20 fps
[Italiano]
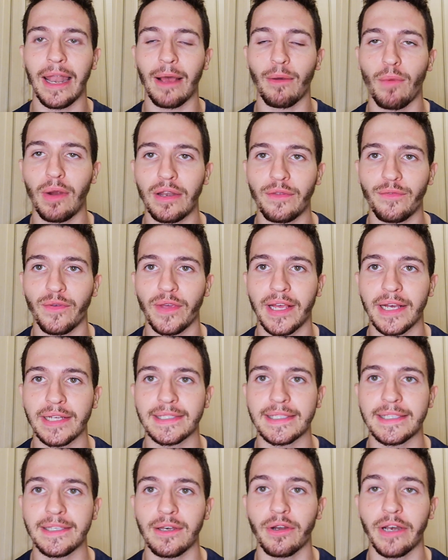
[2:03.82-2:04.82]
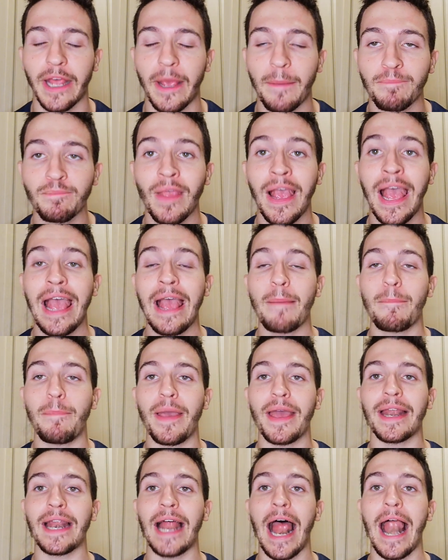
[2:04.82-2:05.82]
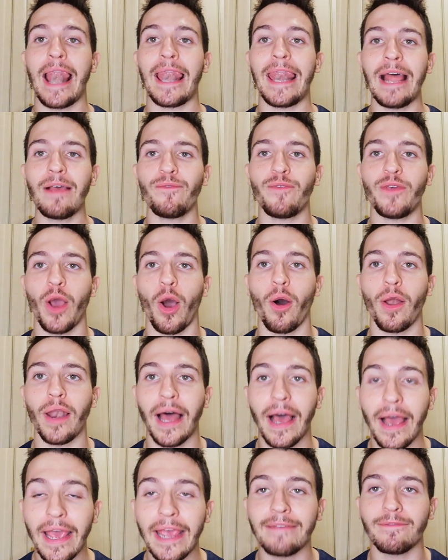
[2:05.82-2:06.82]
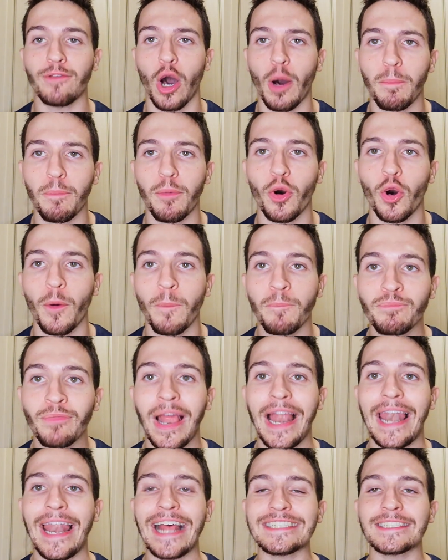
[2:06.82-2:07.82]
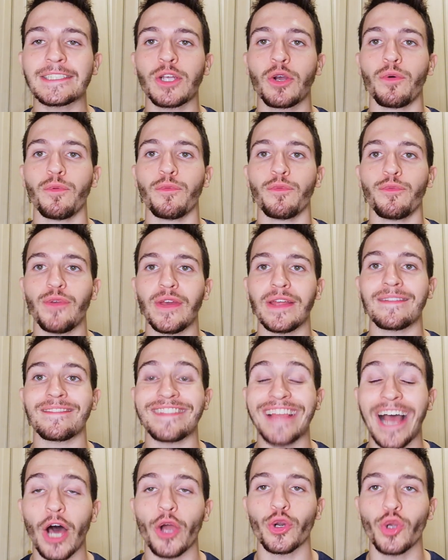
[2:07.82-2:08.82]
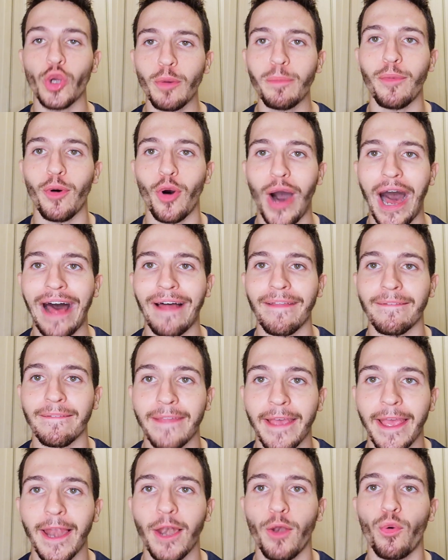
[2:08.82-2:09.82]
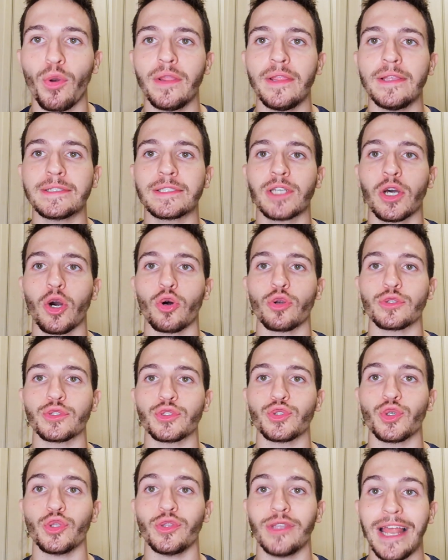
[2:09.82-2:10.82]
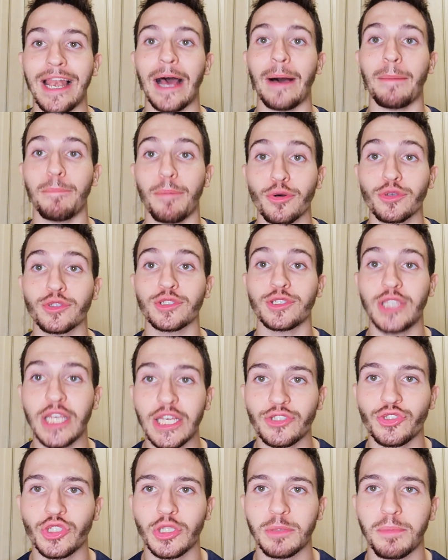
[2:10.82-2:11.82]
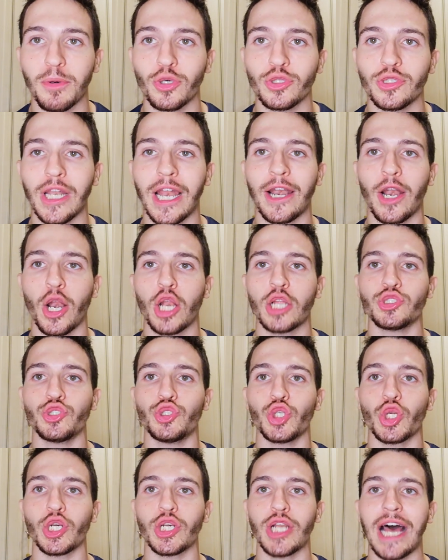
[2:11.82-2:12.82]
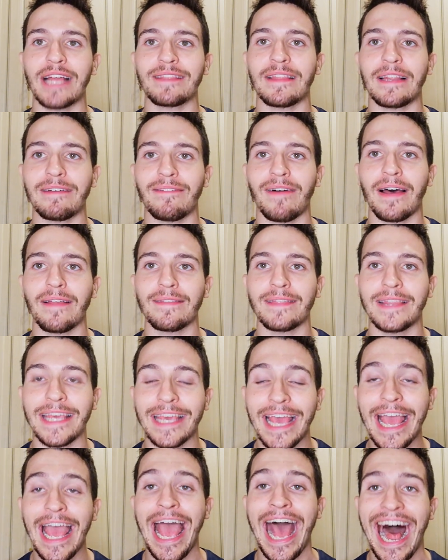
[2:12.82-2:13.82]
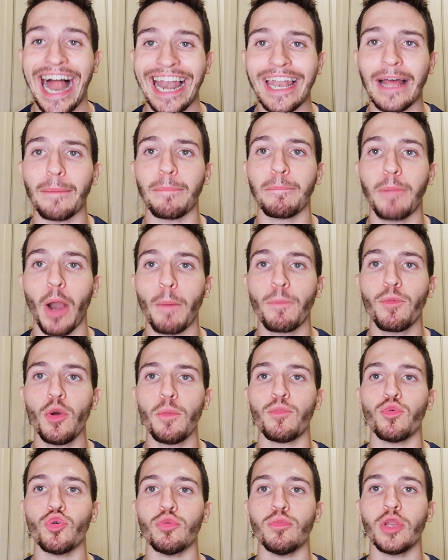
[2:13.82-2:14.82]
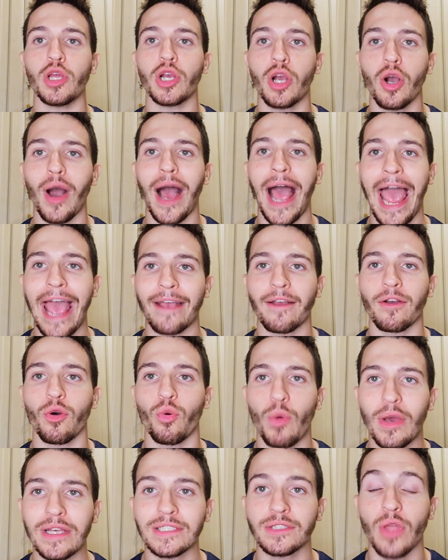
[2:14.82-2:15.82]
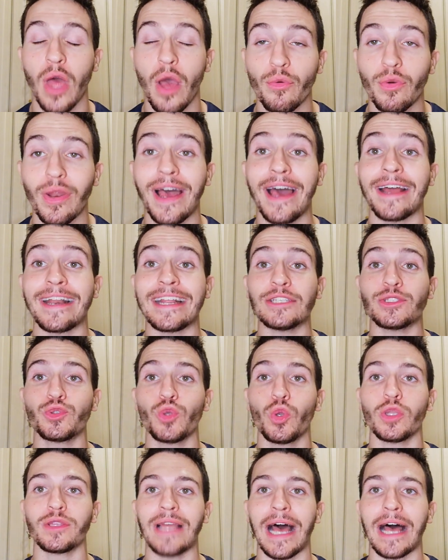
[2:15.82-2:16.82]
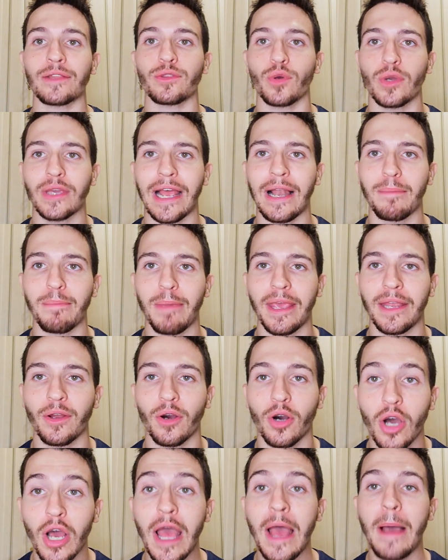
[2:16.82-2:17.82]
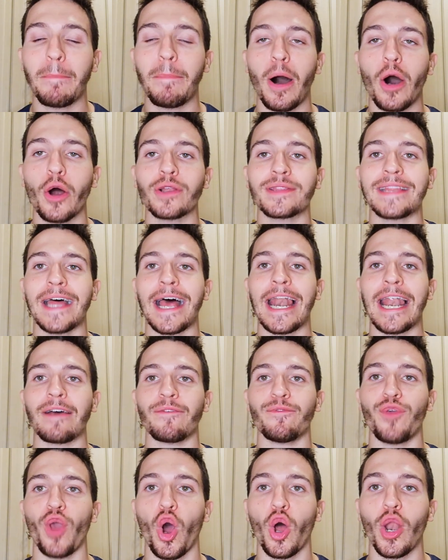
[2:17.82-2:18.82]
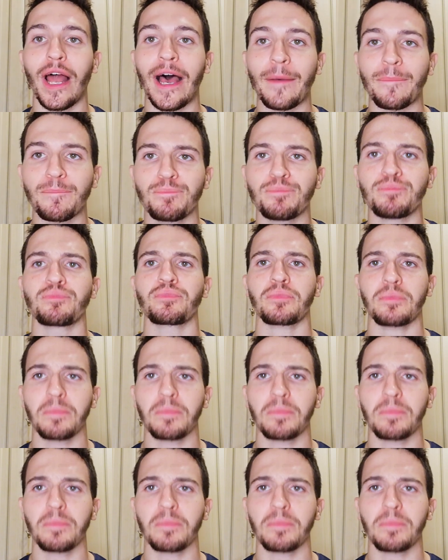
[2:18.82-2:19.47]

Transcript: la qualificazione per la Viola e dopo la sconfitta roboante lunedì scorso nel posticipo della nona giornata davanti al proprio pubblico, ecco questo è un risultato che almeno porta la Viola